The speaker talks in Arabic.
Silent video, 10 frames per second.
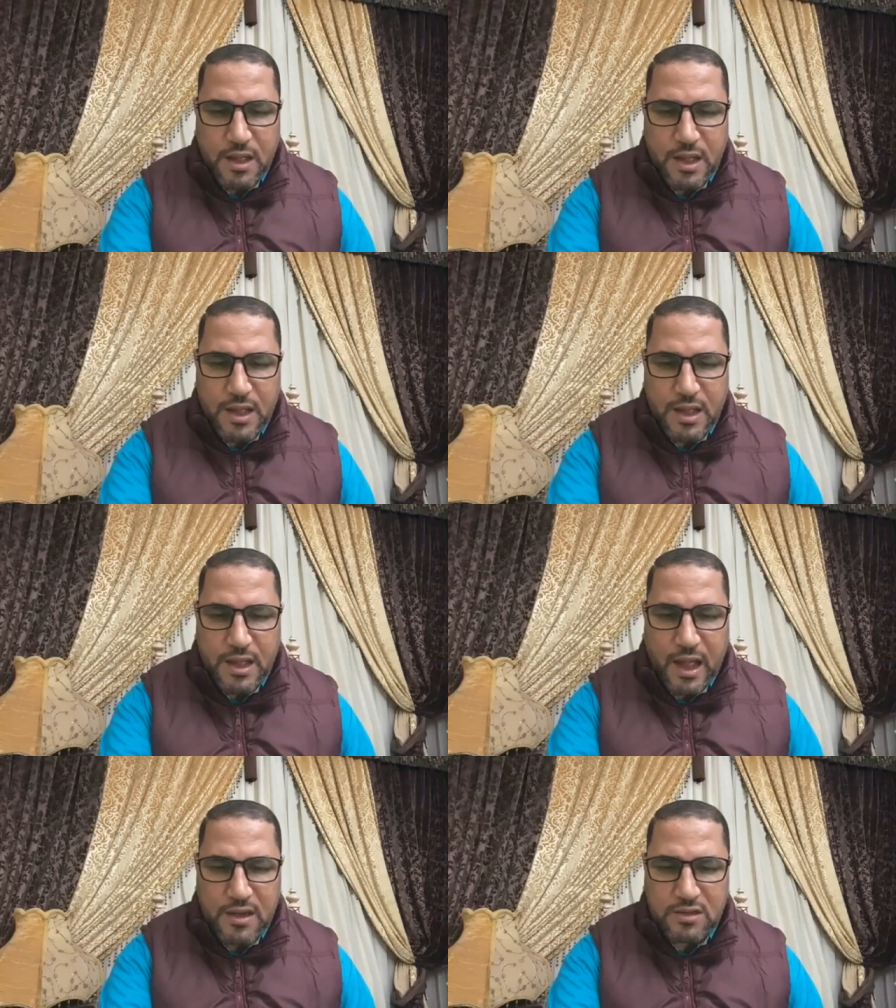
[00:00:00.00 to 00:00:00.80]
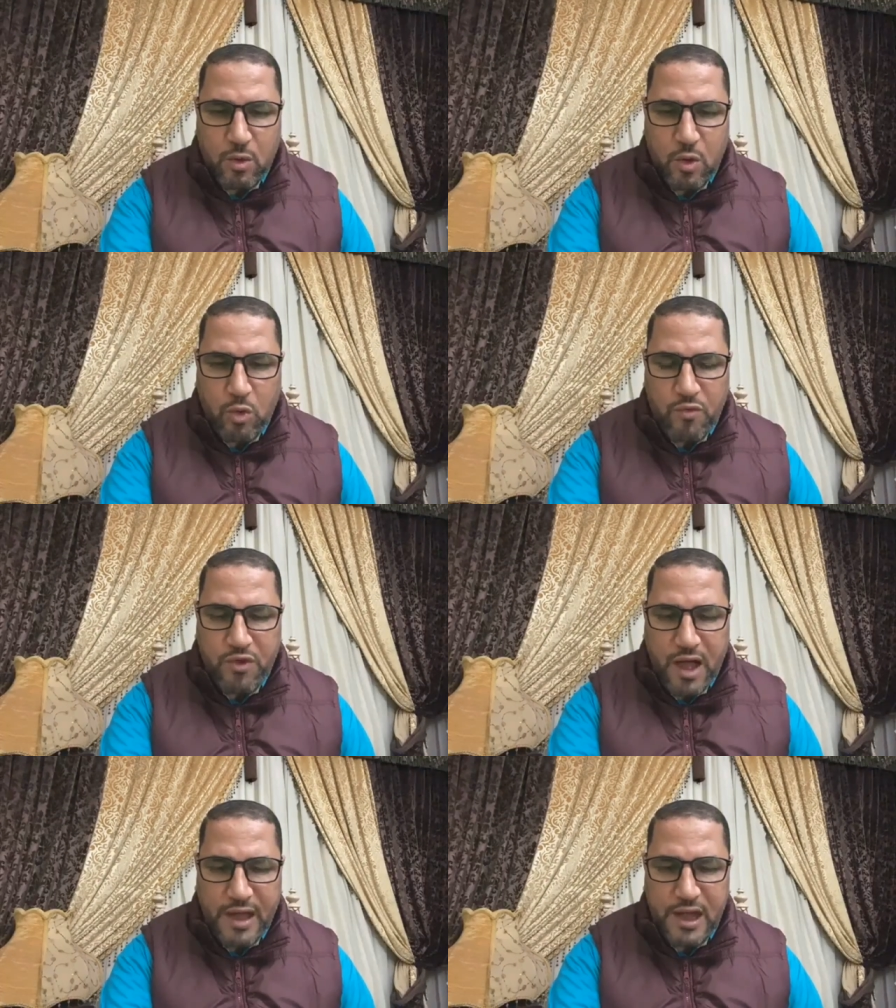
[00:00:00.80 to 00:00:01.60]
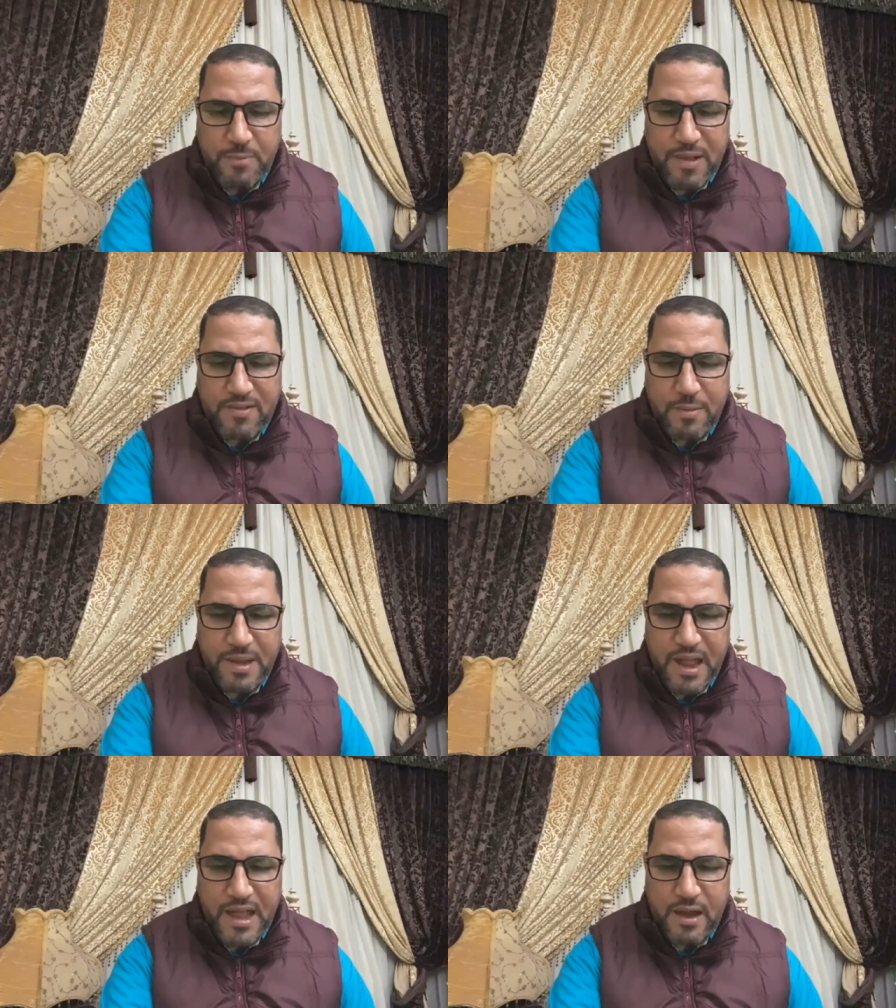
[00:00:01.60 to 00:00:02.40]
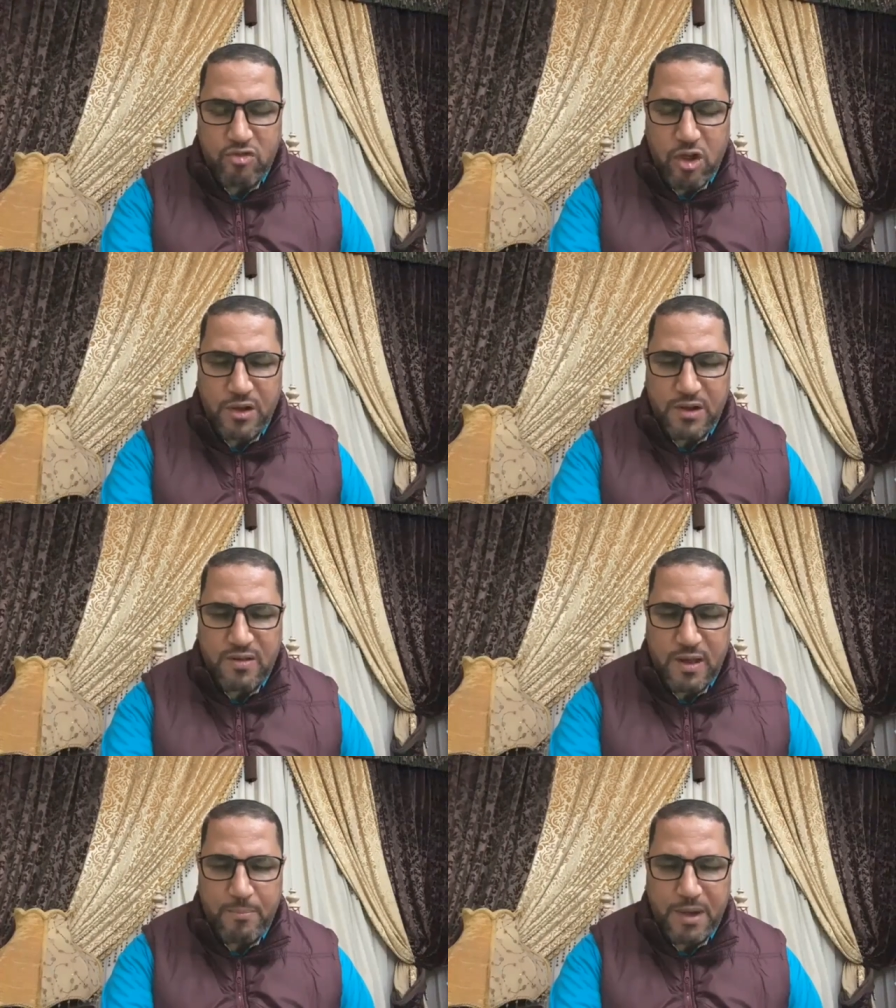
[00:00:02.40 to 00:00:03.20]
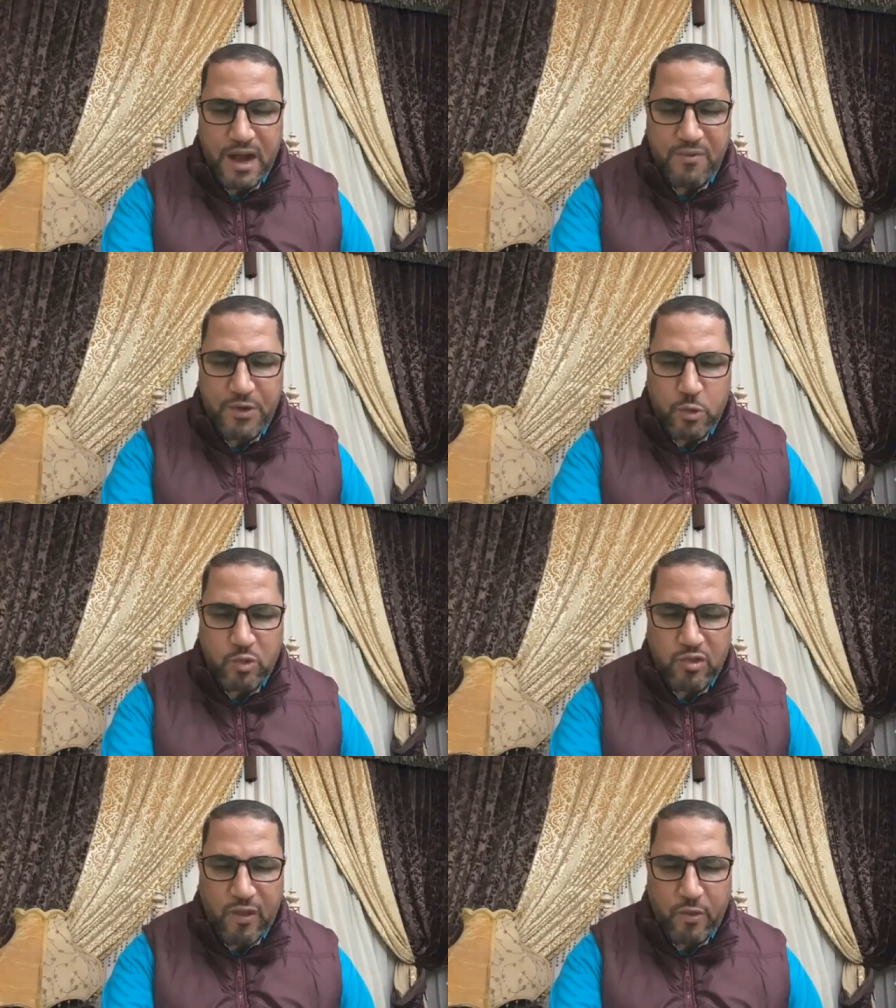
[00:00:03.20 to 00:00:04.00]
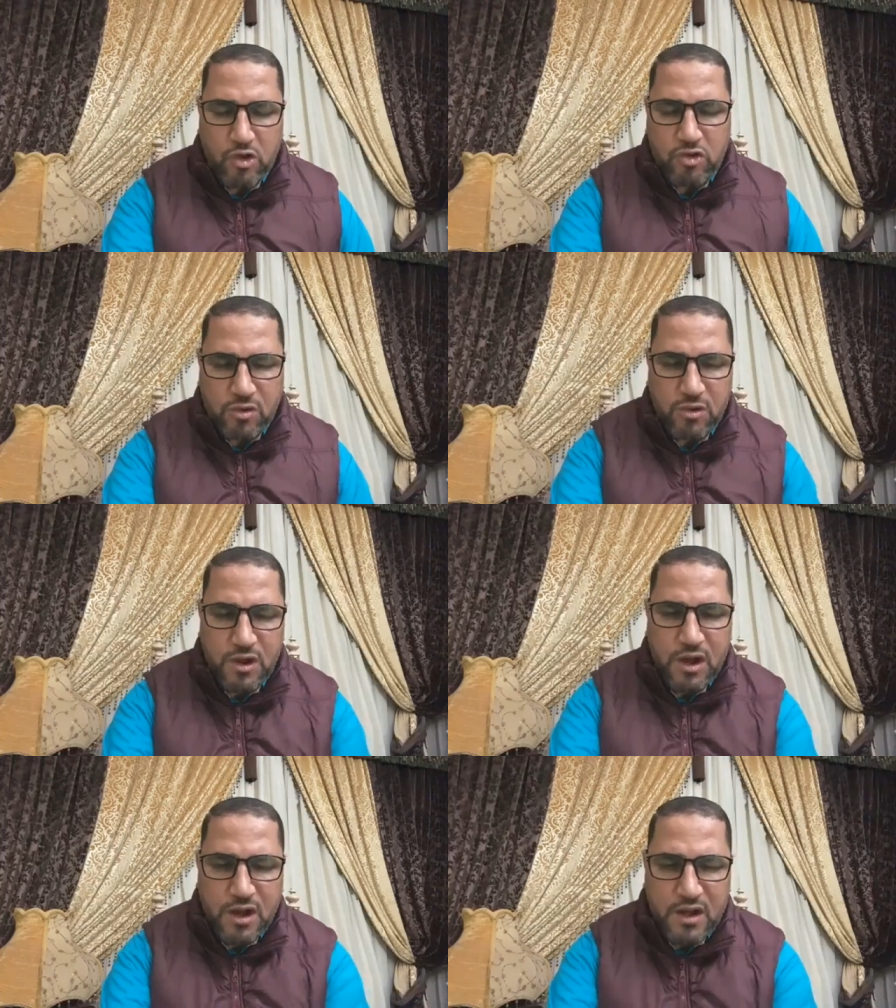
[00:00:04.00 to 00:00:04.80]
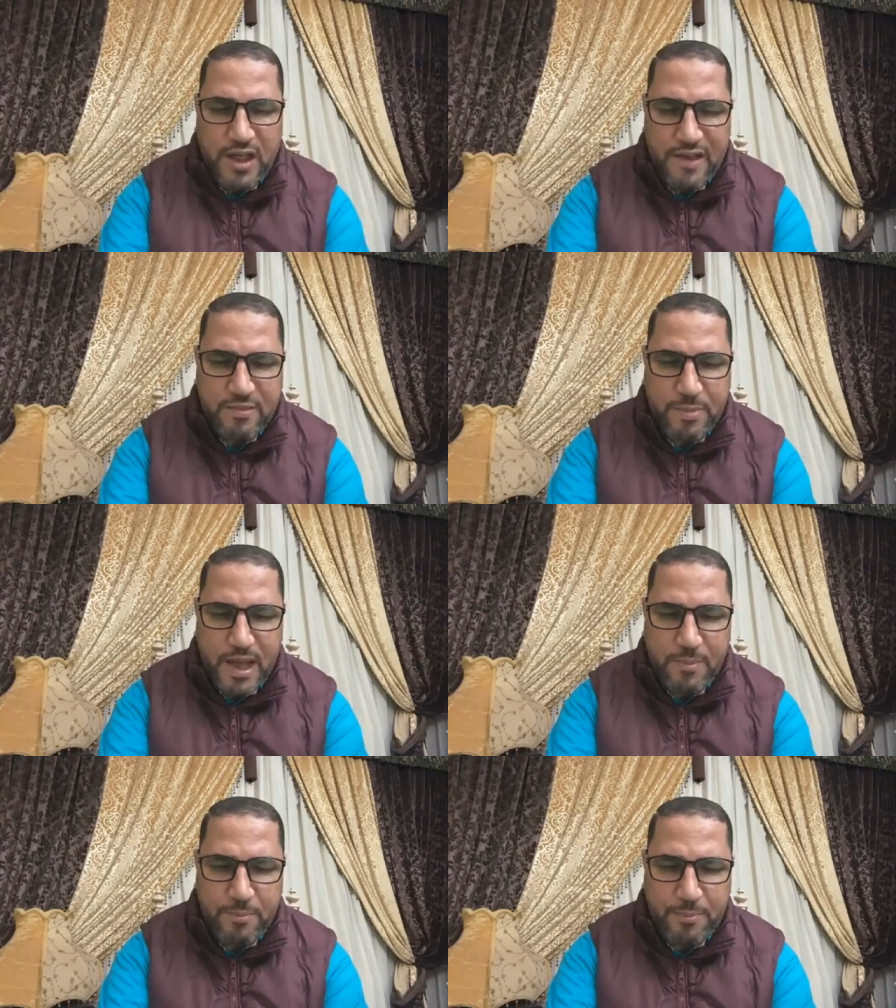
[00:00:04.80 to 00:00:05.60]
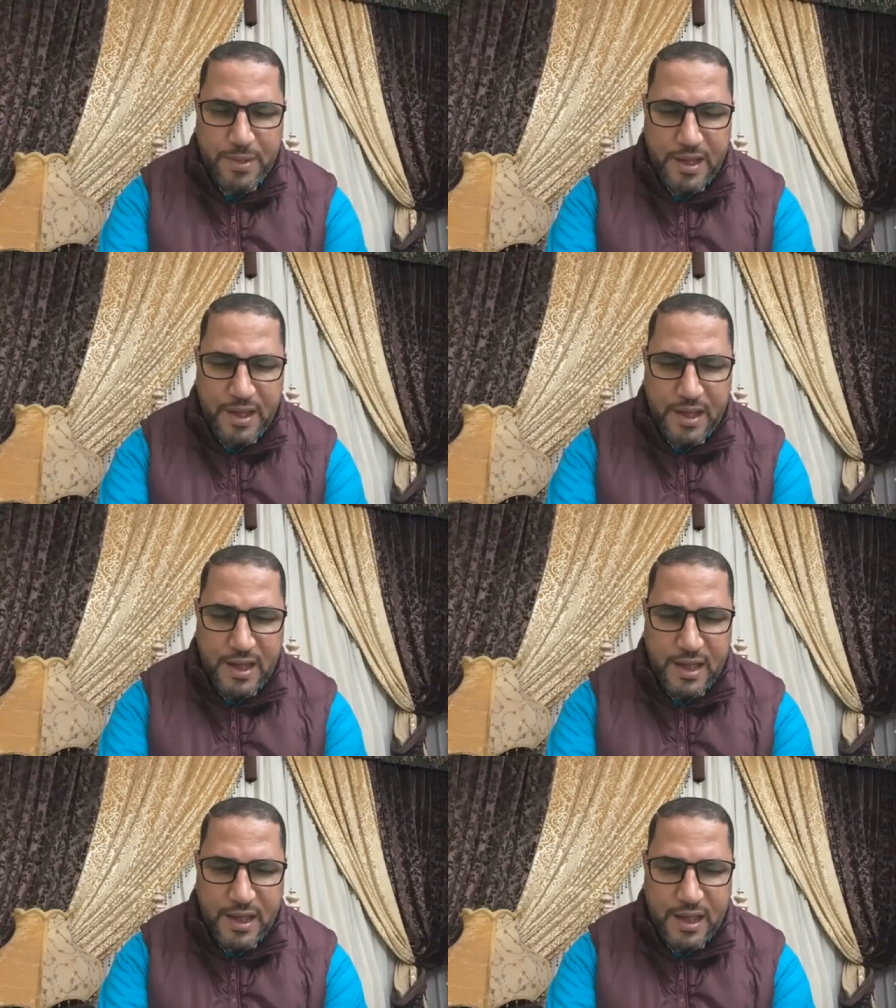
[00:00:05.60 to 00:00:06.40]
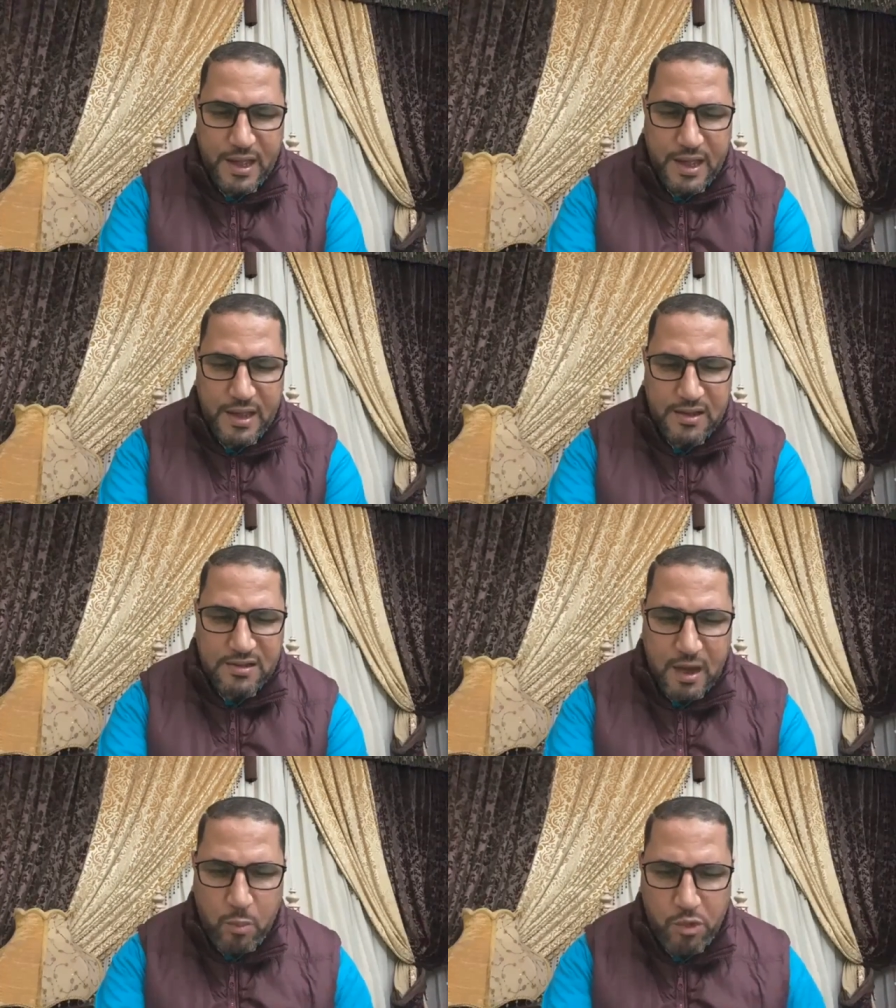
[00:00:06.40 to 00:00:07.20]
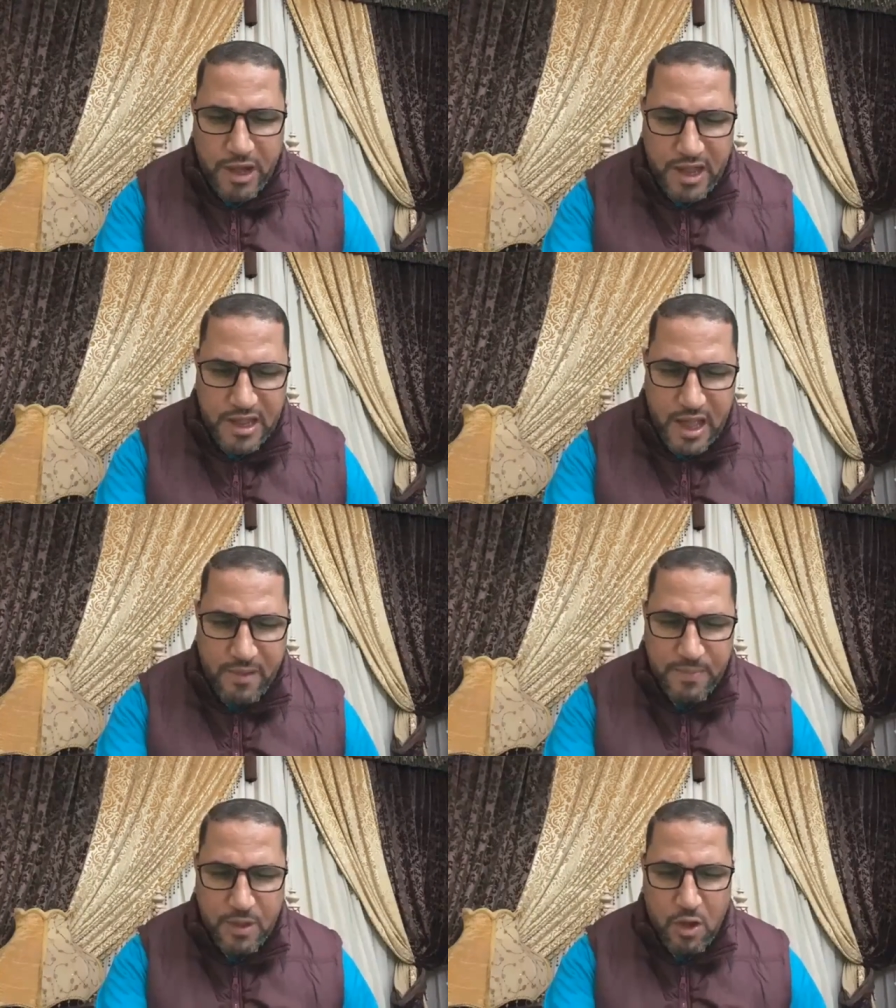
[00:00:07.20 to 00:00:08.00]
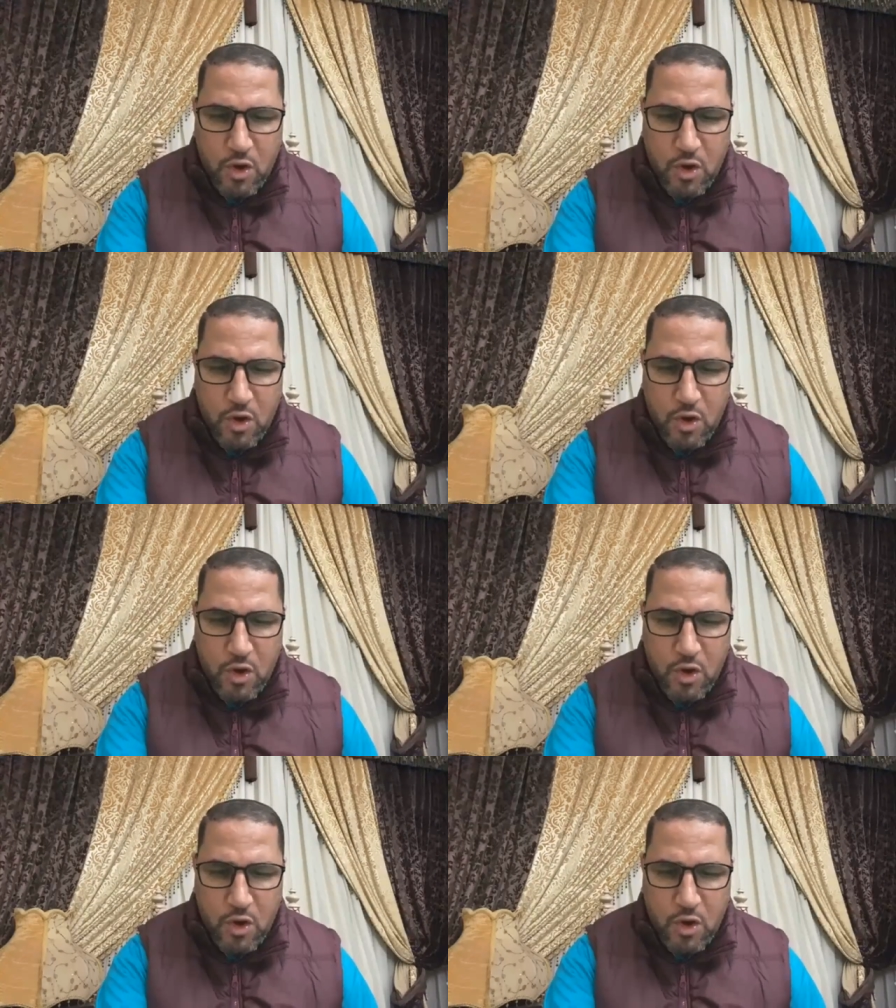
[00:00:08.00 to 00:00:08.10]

آه عن توقفها عن البث بنهاية شهر ديسمبر 2019 لأسباب آه تمويلية